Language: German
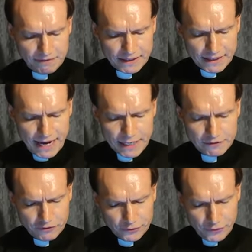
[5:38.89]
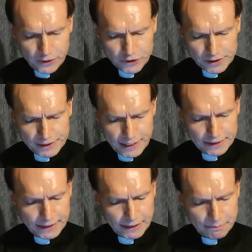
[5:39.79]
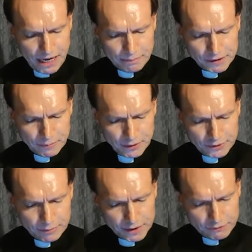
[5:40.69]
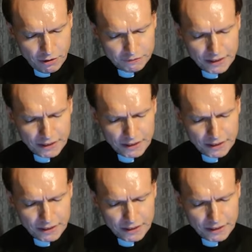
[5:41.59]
wenn gerade von deutscher Seite in Papst Pius XII.